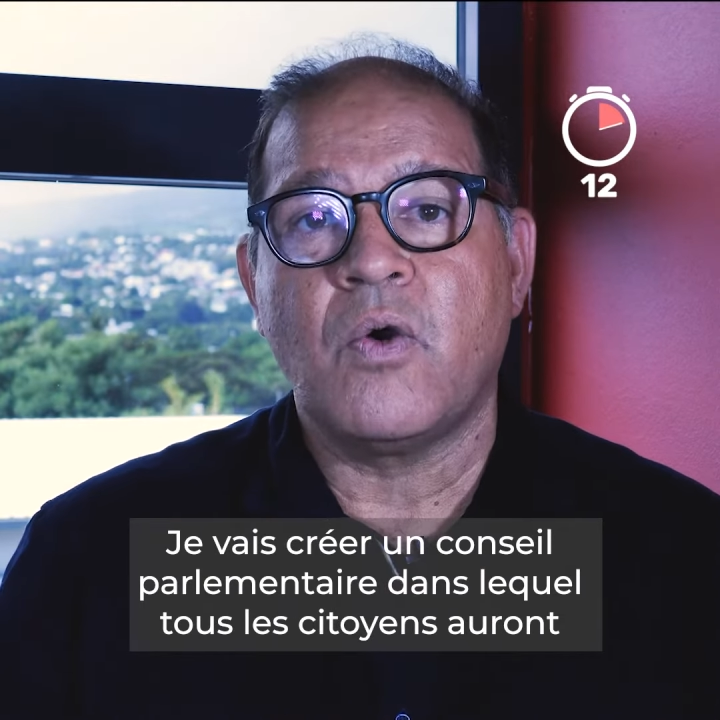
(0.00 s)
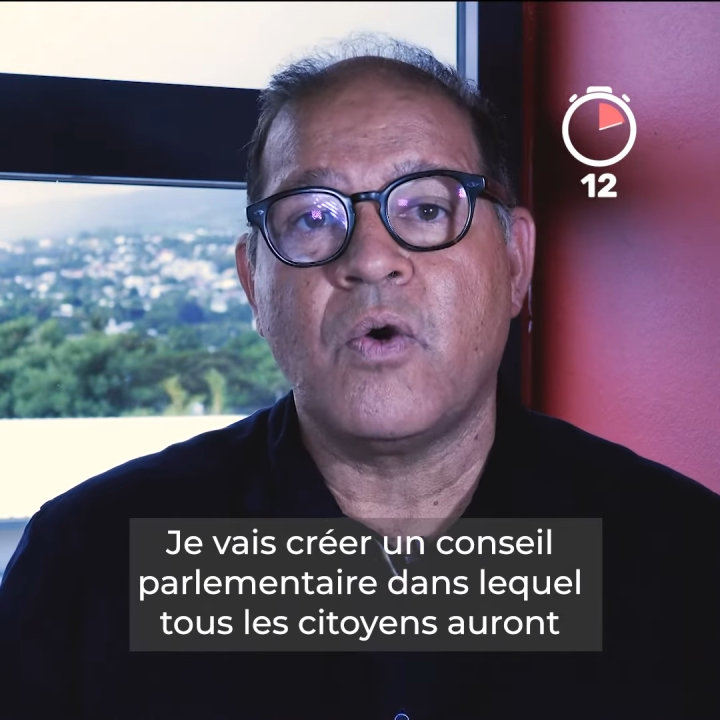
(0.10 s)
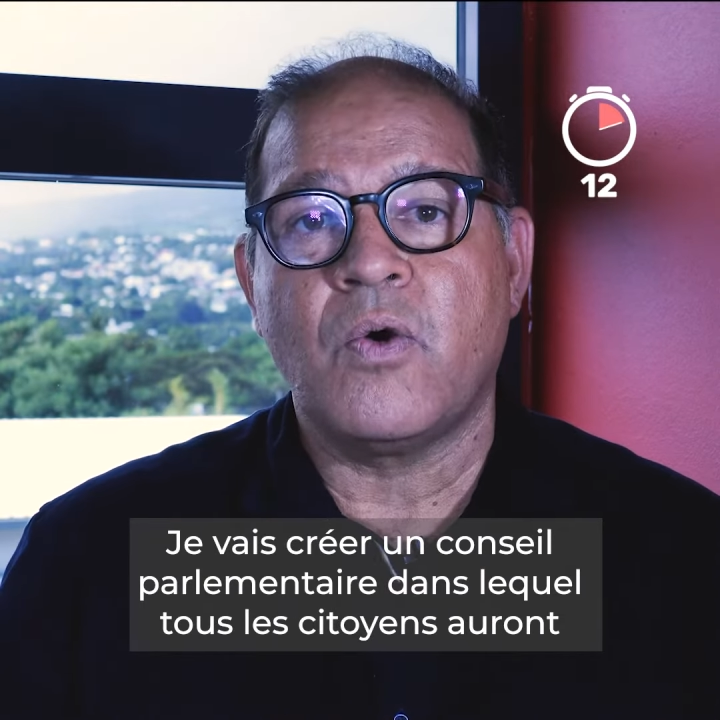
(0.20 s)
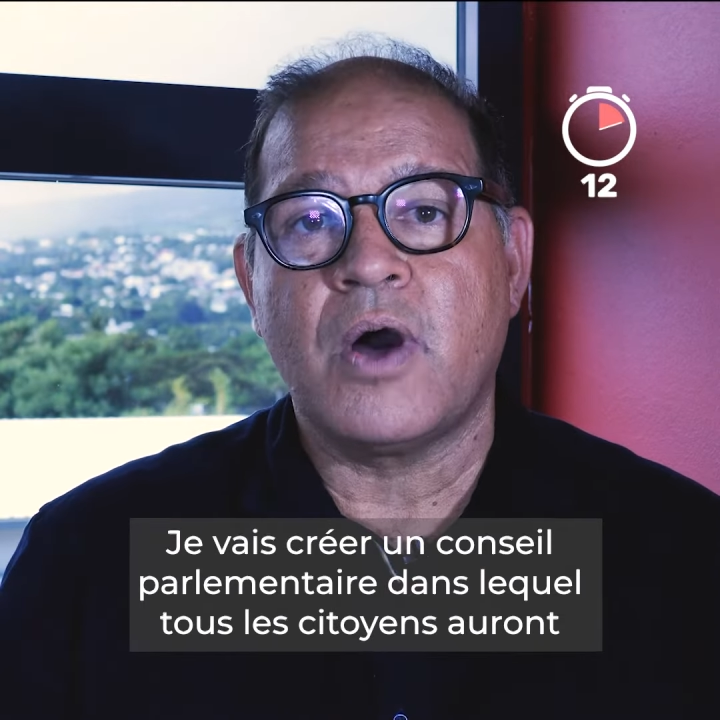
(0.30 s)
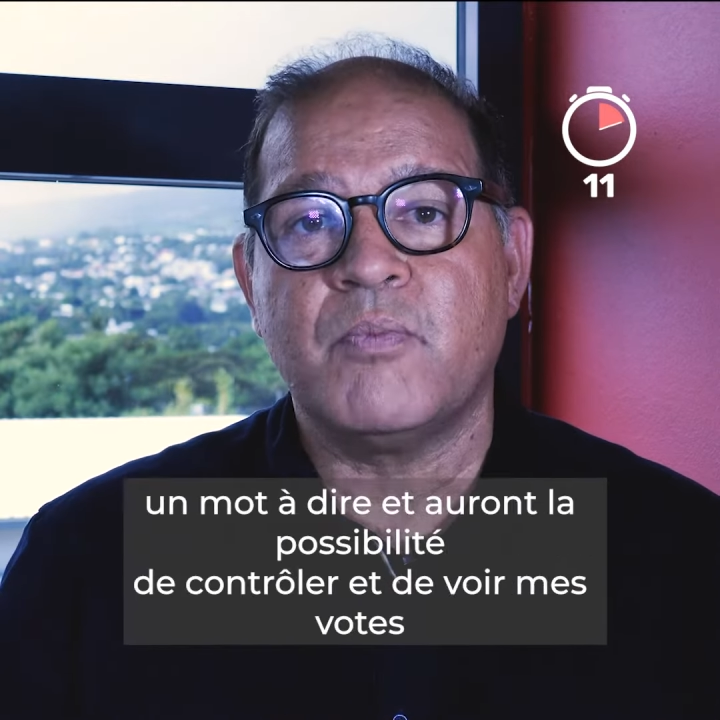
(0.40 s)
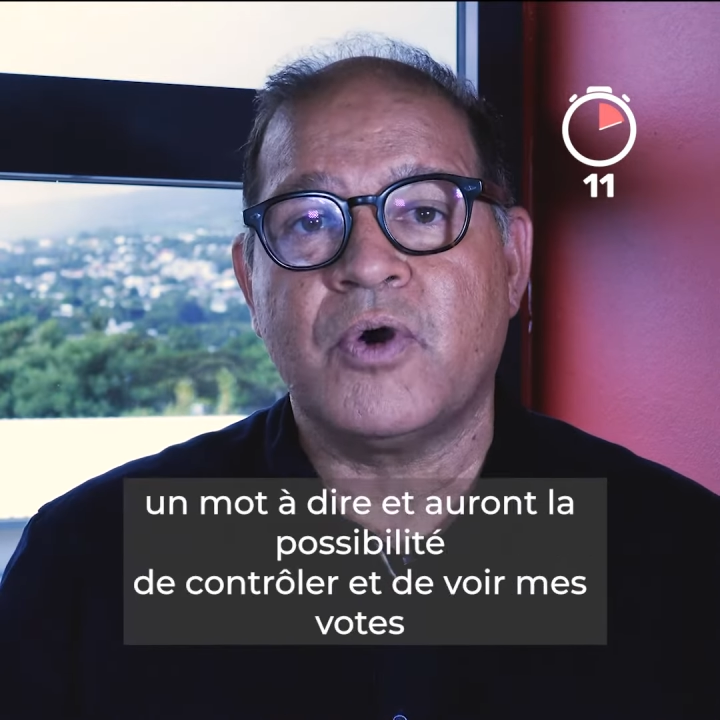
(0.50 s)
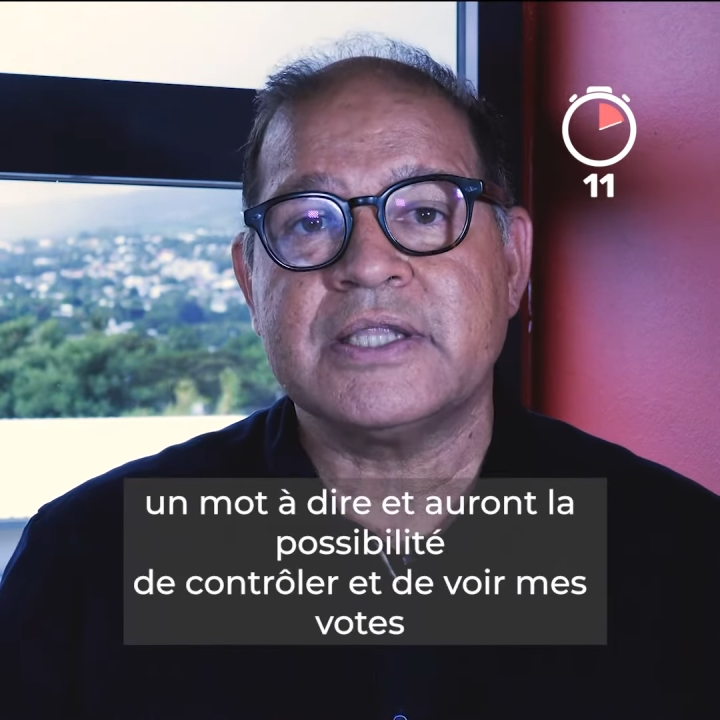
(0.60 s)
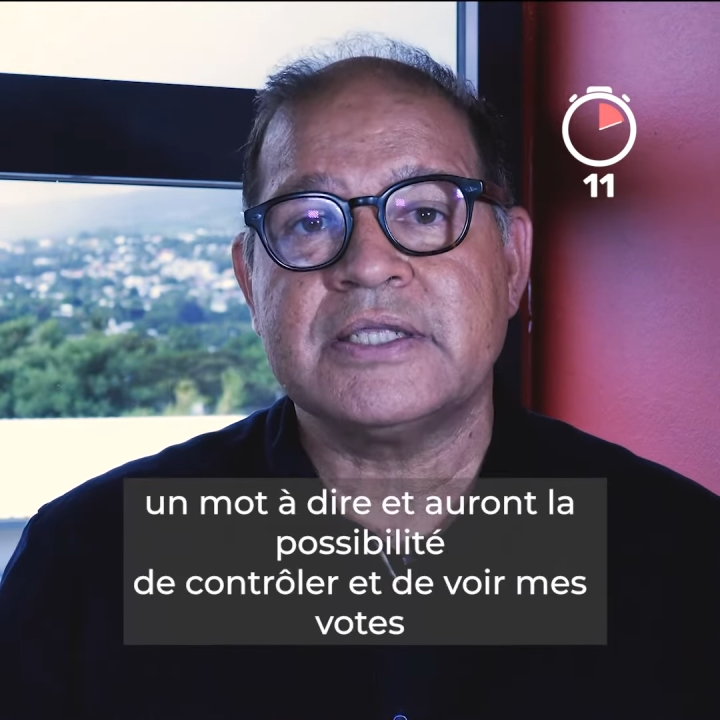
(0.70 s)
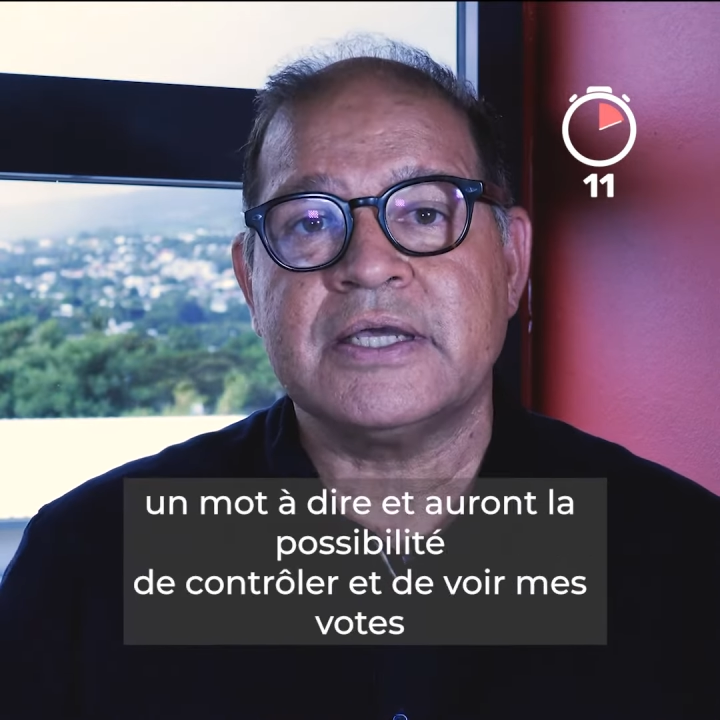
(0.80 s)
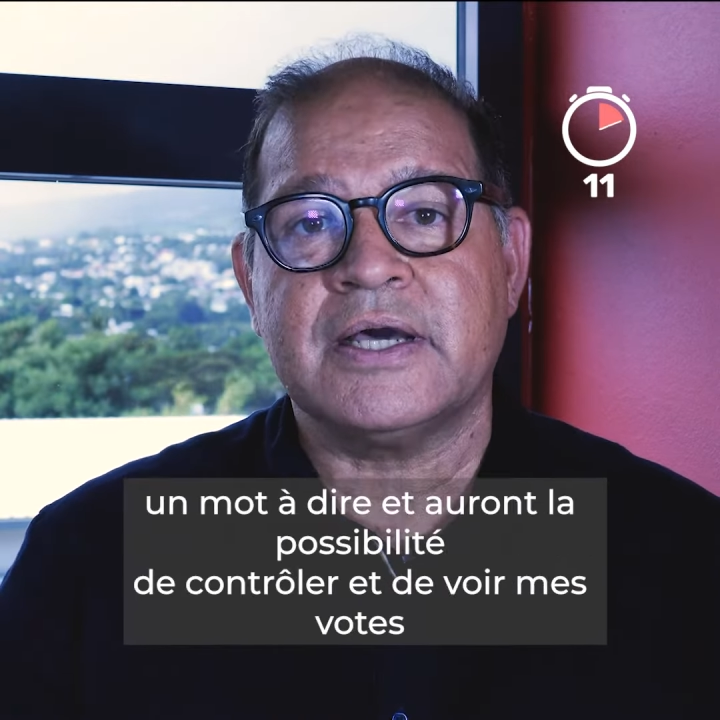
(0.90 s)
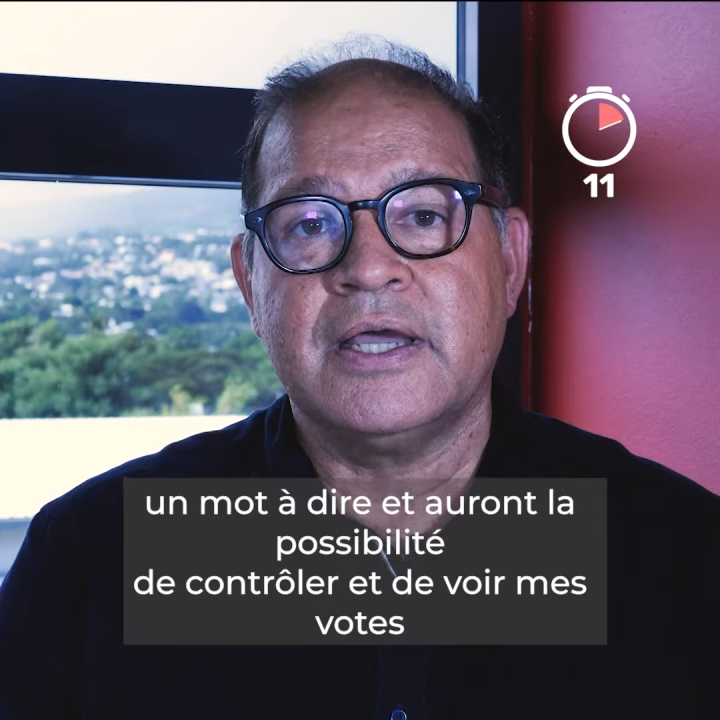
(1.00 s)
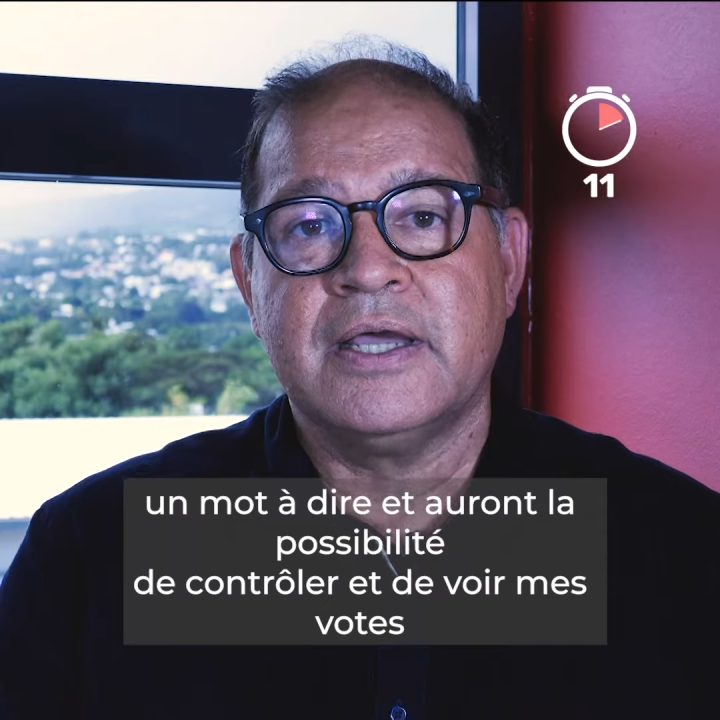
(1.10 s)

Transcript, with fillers: auront un mot à dire